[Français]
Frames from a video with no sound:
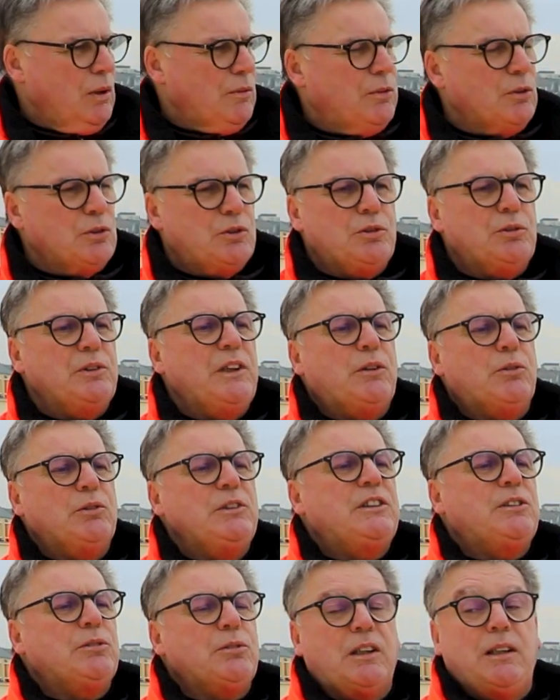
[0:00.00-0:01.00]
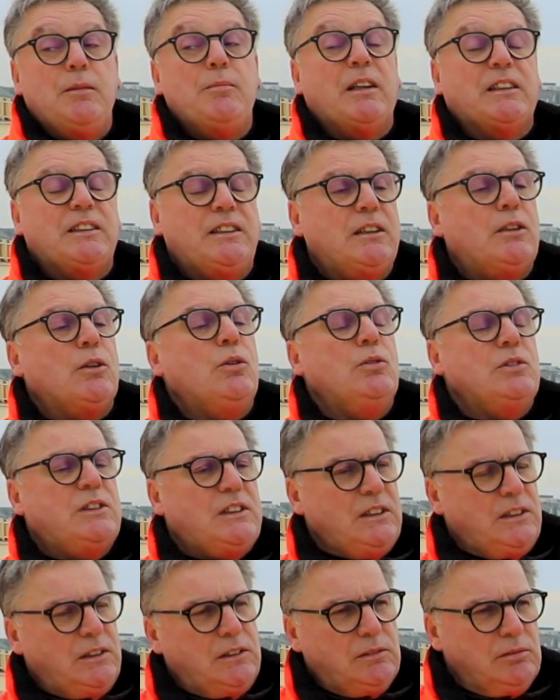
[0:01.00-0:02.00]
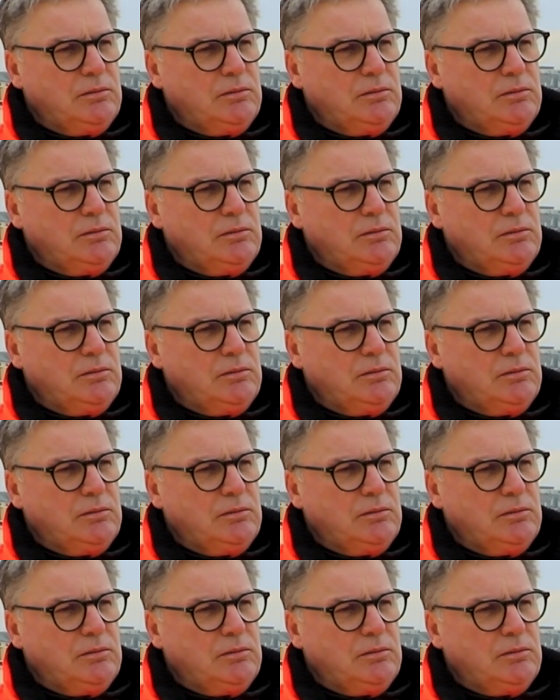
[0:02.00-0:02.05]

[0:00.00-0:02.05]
en fonction des conditions climatiques aussi.